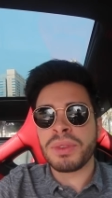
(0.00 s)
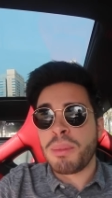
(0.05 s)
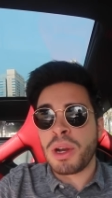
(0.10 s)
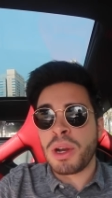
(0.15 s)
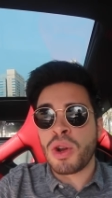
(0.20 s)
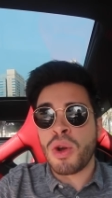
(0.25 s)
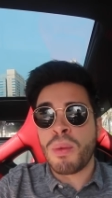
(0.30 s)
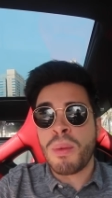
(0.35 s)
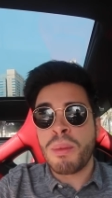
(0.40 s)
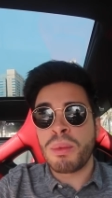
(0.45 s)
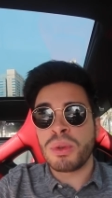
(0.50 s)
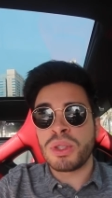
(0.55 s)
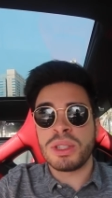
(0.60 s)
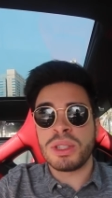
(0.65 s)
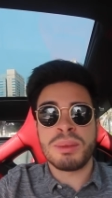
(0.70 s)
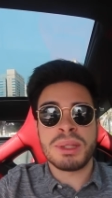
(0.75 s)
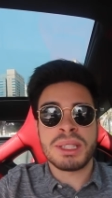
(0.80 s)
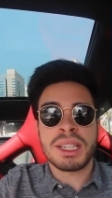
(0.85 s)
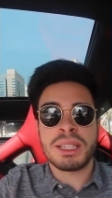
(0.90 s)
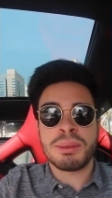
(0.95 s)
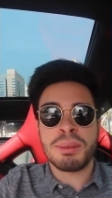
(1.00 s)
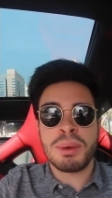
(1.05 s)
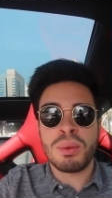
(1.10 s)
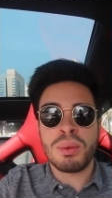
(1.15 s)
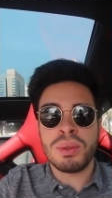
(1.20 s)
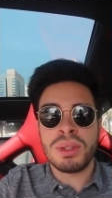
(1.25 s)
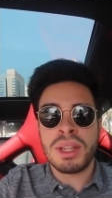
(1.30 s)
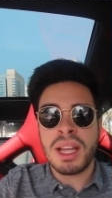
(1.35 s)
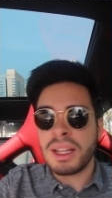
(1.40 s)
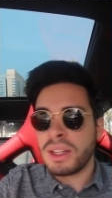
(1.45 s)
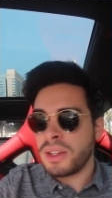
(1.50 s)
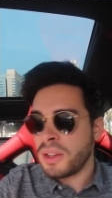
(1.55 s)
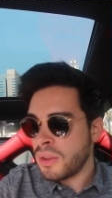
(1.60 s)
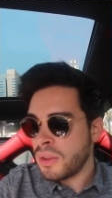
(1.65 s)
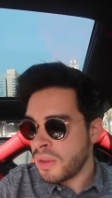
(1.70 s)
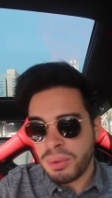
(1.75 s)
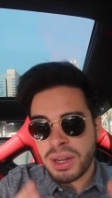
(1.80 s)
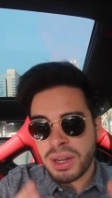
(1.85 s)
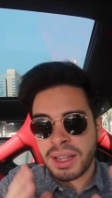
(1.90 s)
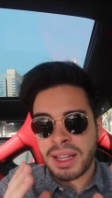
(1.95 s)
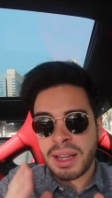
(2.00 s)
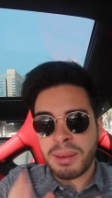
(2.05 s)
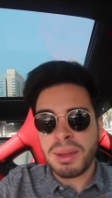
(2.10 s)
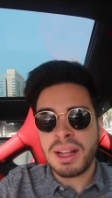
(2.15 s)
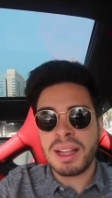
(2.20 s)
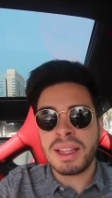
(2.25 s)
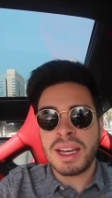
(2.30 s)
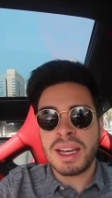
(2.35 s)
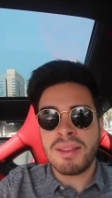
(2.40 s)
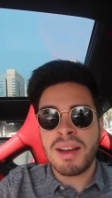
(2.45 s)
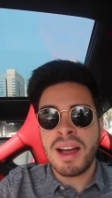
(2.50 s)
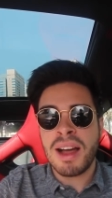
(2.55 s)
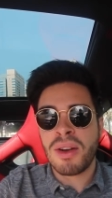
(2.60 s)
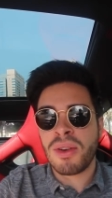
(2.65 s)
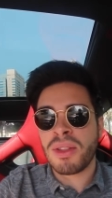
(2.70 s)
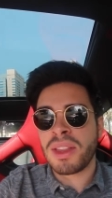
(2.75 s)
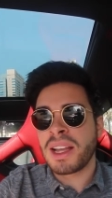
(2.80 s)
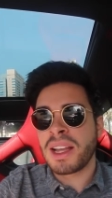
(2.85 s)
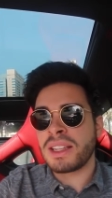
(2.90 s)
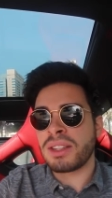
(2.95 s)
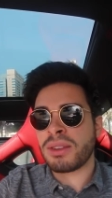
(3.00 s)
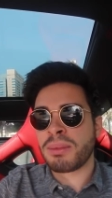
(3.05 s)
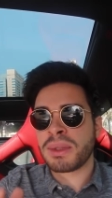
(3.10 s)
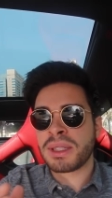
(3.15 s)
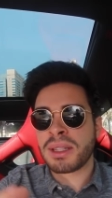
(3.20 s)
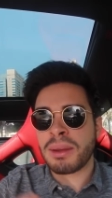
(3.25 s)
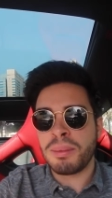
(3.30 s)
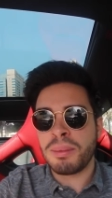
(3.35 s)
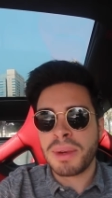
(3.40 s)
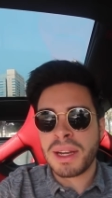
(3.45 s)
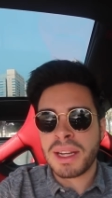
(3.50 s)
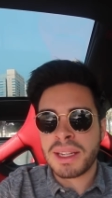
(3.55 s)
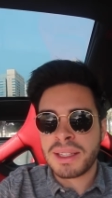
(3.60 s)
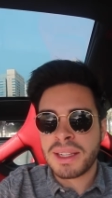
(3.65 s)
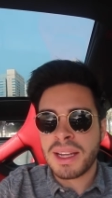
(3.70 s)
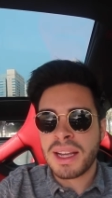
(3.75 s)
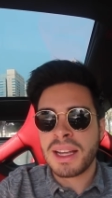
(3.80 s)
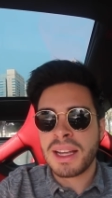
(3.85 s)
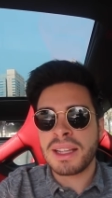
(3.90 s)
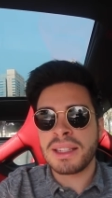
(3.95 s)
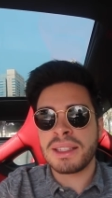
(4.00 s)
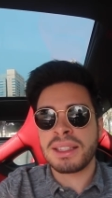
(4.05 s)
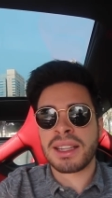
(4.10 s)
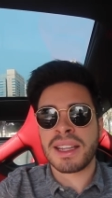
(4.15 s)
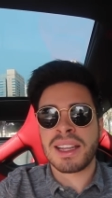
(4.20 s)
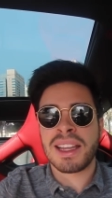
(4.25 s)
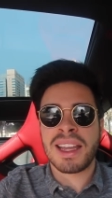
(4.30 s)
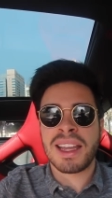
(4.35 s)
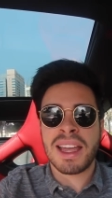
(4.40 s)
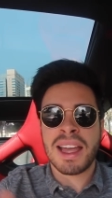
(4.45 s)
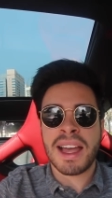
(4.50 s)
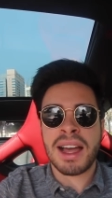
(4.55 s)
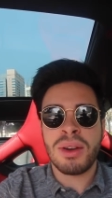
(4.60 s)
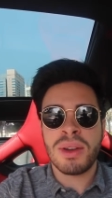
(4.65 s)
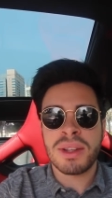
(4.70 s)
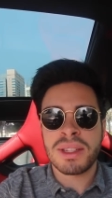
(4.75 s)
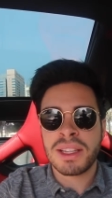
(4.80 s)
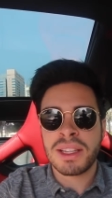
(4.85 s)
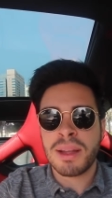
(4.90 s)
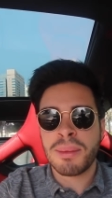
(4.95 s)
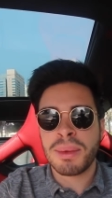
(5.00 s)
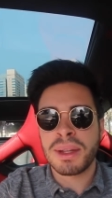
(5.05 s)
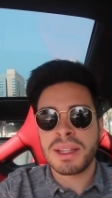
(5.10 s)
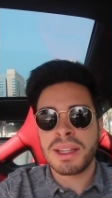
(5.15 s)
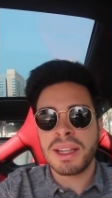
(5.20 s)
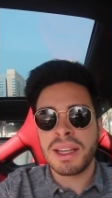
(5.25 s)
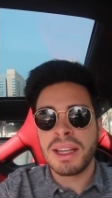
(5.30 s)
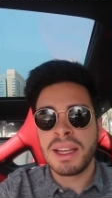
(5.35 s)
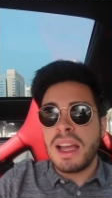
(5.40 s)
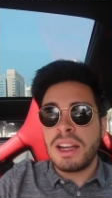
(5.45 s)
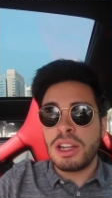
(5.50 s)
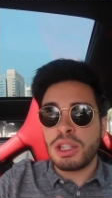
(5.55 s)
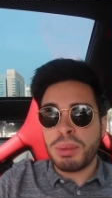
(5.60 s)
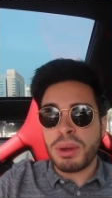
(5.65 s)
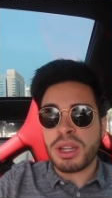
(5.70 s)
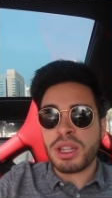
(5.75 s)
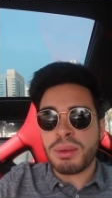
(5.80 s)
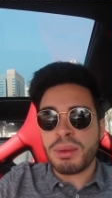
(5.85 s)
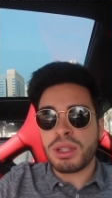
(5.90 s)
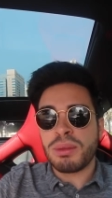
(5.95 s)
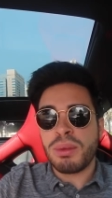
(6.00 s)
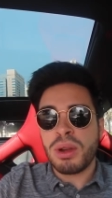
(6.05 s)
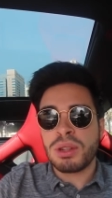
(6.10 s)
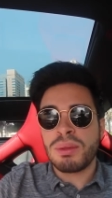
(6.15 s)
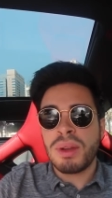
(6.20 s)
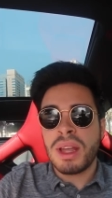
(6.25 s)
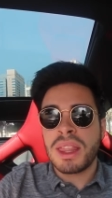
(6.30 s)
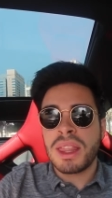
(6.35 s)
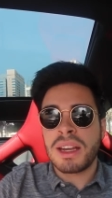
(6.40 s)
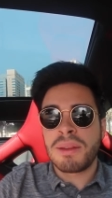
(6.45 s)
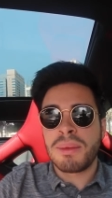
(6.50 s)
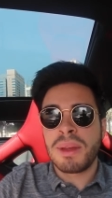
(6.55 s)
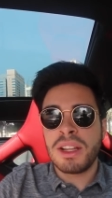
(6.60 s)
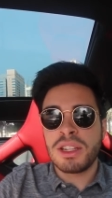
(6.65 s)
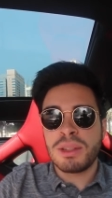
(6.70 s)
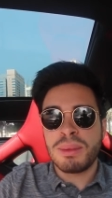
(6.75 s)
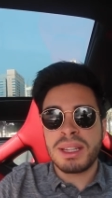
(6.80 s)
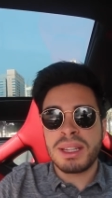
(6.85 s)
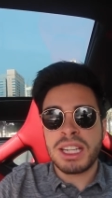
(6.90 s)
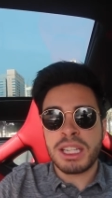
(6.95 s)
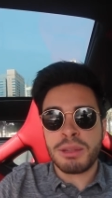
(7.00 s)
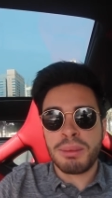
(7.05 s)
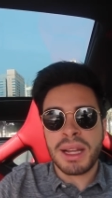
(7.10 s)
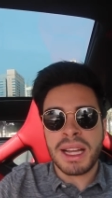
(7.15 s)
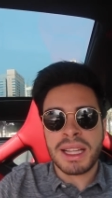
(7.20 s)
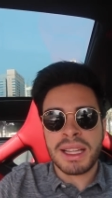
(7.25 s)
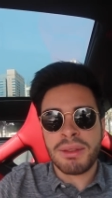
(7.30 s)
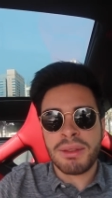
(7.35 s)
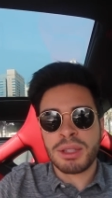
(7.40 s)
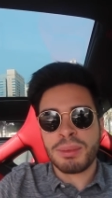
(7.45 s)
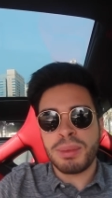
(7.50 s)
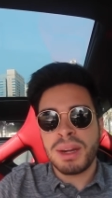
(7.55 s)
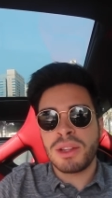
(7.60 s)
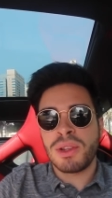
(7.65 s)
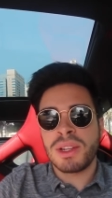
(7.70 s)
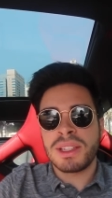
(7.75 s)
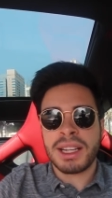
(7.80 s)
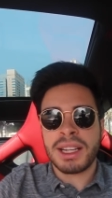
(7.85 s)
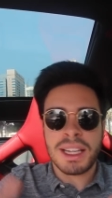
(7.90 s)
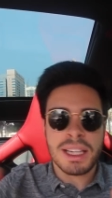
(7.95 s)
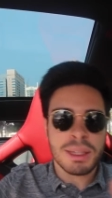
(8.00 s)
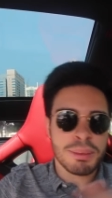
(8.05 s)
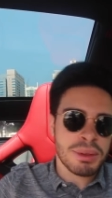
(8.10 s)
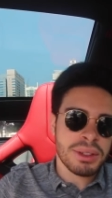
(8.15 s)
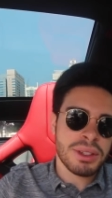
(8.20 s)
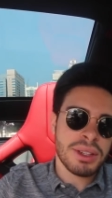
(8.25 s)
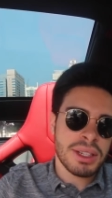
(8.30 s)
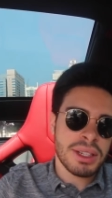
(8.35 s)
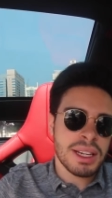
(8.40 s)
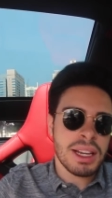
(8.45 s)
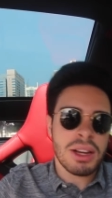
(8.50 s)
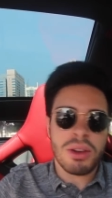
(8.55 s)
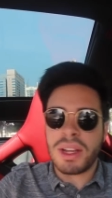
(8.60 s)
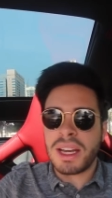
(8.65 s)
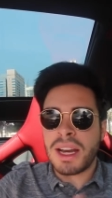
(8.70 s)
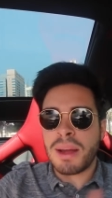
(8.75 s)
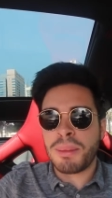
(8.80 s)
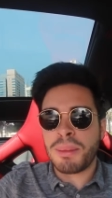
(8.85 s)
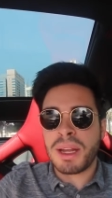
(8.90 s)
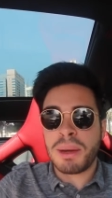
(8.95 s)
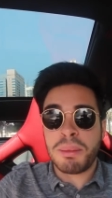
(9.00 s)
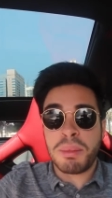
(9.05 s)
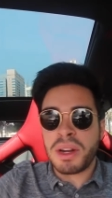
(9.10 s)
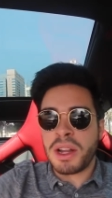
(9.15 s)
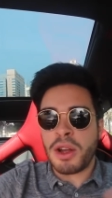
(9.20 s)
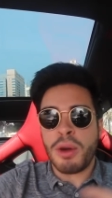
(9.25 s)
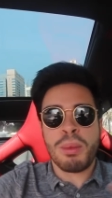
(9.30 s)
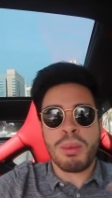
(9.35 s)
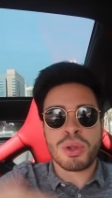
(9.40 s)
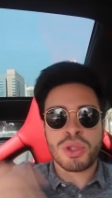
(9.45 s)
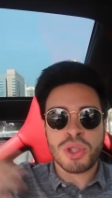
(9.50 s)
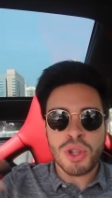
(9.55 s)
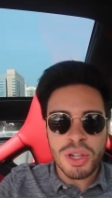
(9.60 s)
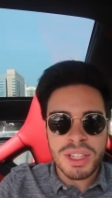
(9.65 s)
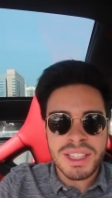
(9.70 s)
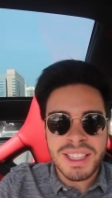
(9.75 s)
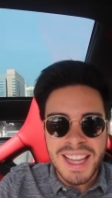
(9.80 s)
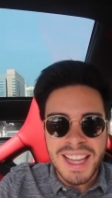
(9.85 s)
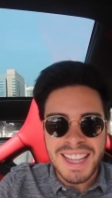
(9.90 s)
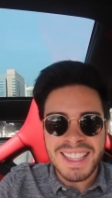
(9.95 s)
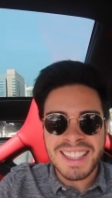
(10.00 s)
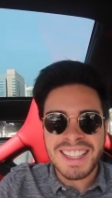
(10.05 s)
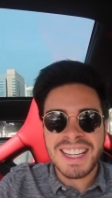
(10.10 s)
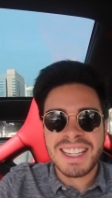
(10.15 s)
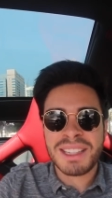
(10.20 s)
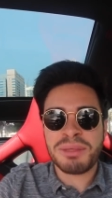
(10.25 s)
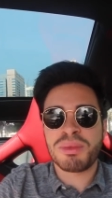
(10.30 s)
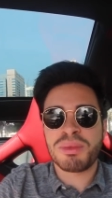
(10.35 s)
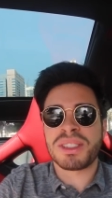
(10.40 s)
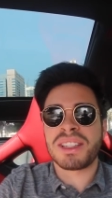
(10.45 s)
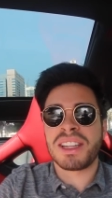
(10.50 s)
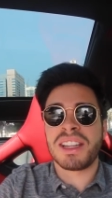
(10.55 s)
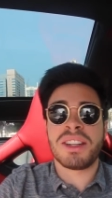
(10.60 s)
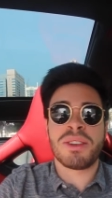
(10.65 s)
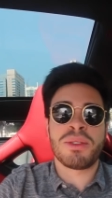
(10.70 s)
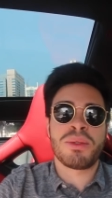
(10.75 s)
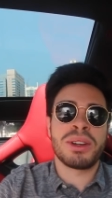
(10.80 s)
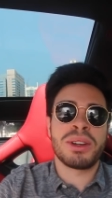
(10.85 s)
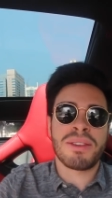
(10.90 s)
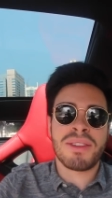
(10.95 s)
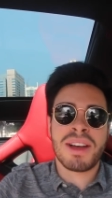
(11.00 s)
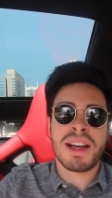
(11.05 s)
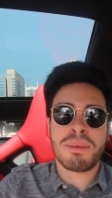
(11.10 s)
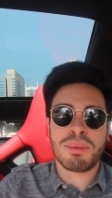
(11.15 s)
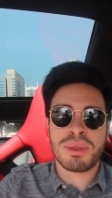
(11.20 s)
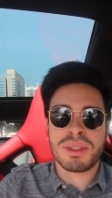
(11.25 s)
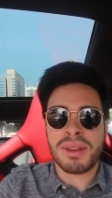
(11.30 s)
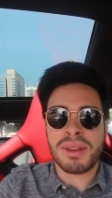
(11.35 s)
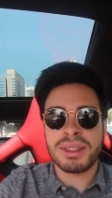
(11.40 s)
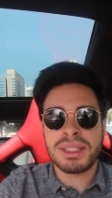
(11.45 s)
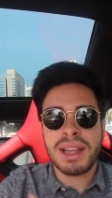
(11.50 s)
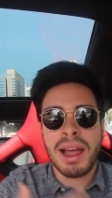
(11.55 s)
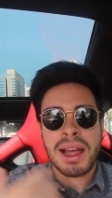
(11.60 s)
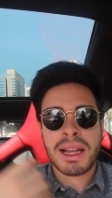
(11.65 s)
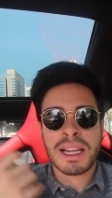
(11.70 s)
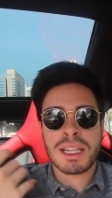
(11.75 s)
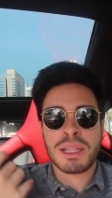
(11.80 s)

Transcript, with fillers: Pero como muchos me estáis preguntando por el tema del trabajo, de qué son mis empresas, qué hago exactamente, en los próximos blogs voy a hacer vídeos más explicativos para todas aquellas personas que lo quieran ver, porque como sois tantas, pues digo, bueno, va, pues vamos a